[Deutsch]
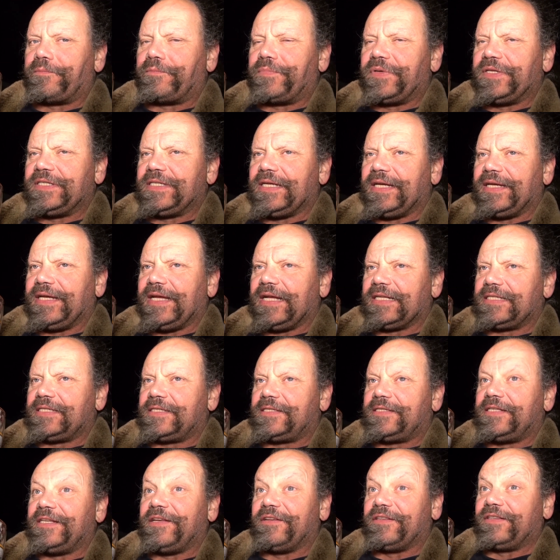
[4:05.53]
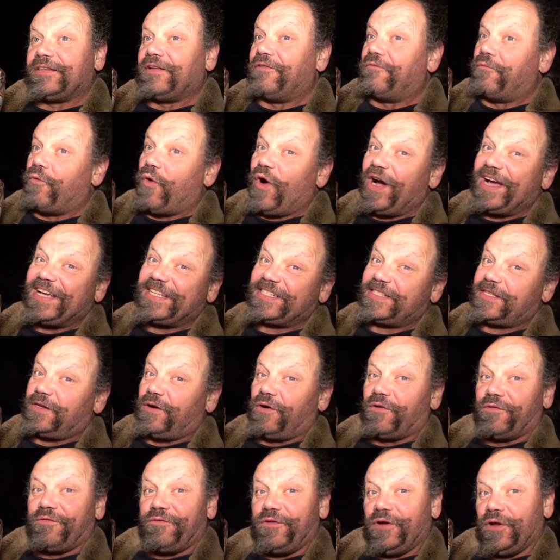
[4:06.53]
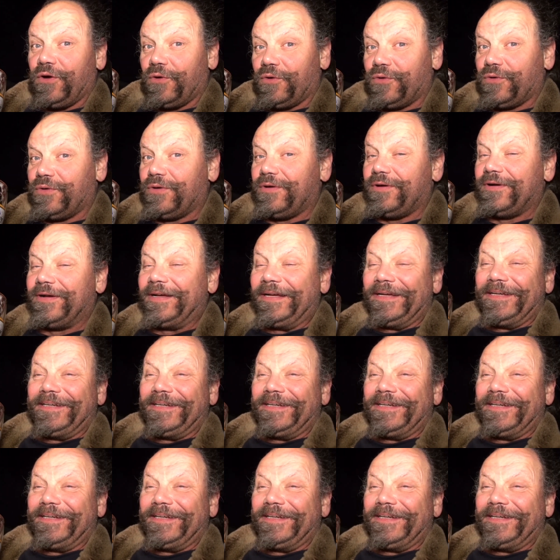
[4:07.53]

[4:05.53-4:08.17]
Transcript: bis er jetzt die The Voice of Low,